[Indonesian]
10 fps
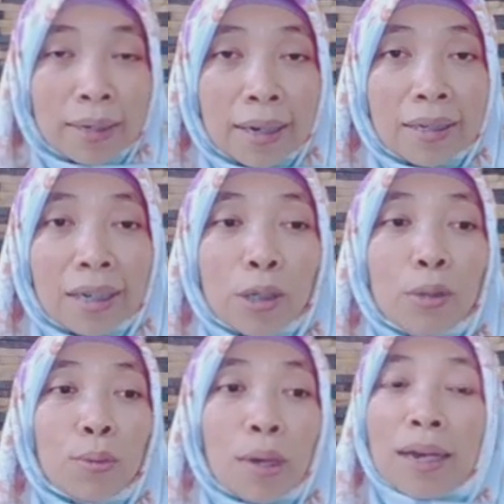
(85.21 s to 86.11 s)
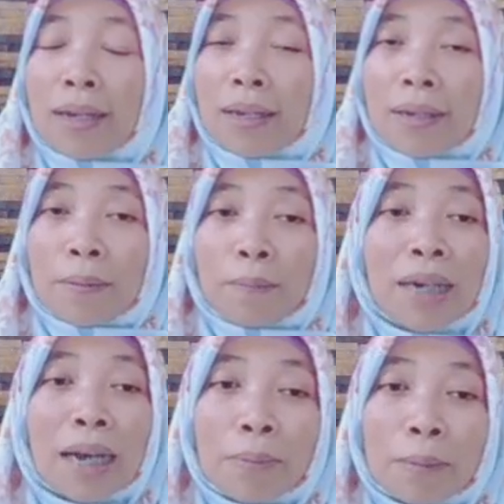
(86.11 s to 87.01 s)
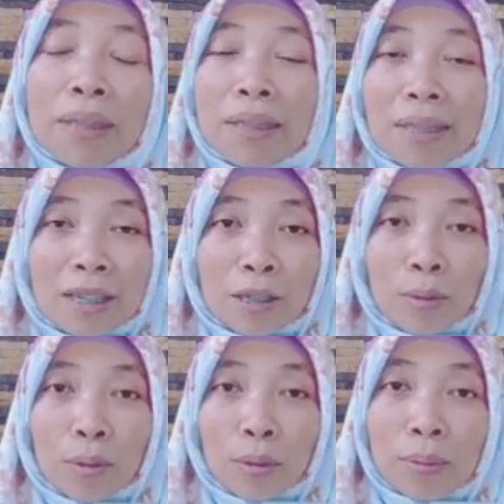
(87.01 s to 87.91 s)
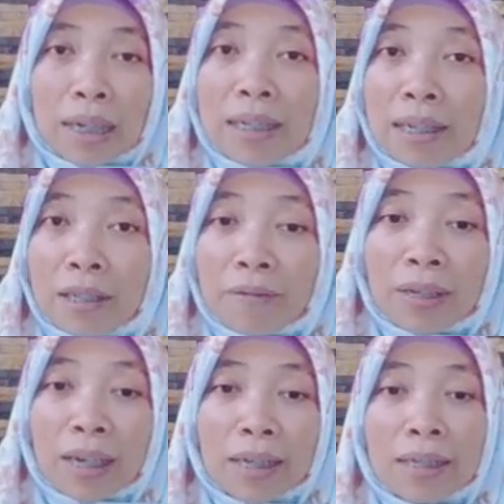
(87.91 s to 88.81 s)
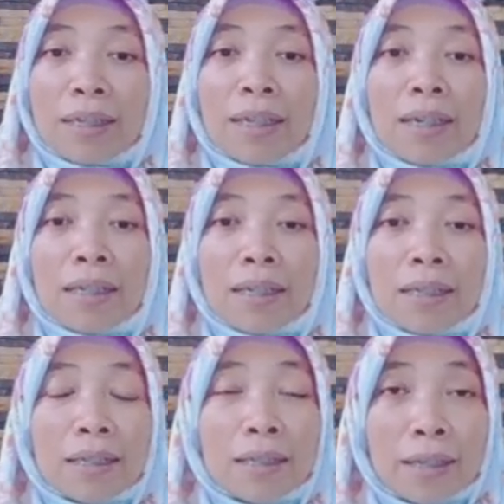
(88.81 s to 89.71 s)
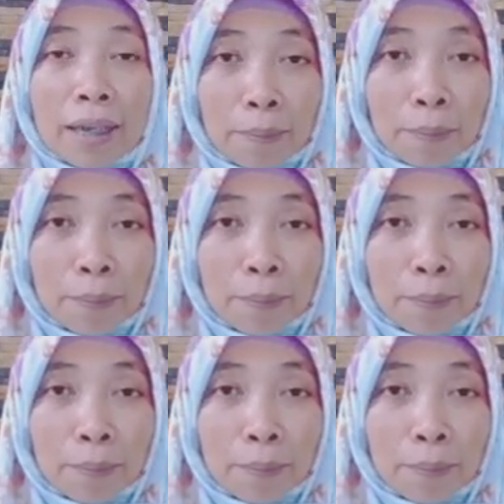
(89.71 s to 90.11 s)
Dan yang kedua, mengapa penting untuk mengidentifikasi dari research gap?